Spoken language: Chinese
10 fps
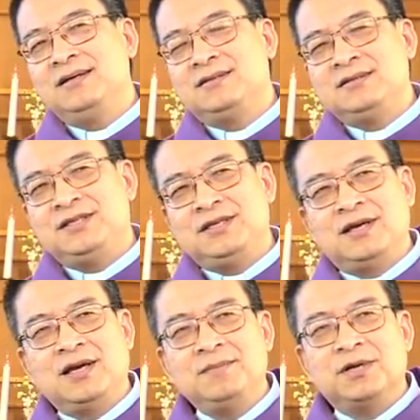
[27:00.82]
可以自己
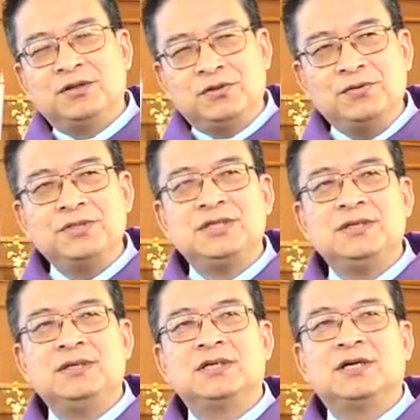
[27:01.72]
写下一本东
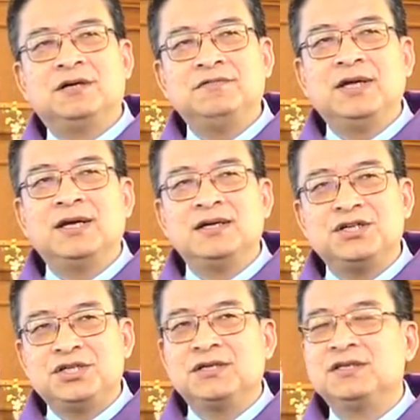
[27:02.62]
西，成为
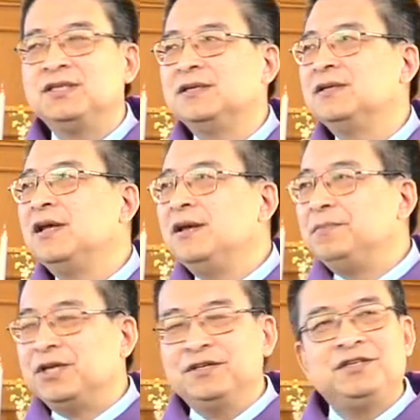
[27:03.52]
跟圣经
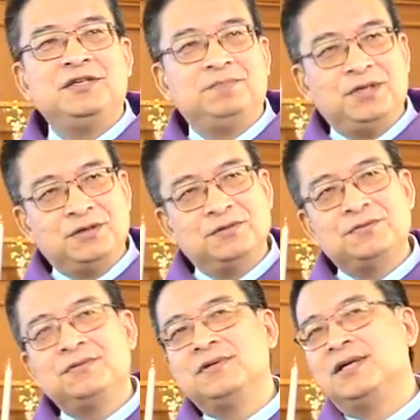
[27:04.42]
平起平
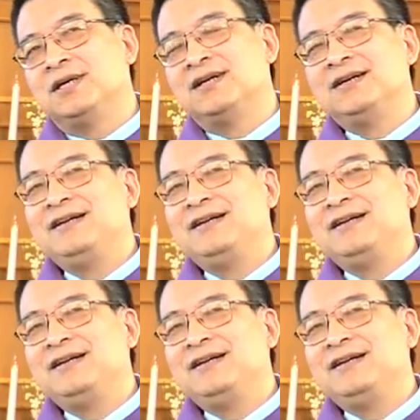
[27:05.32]
坐，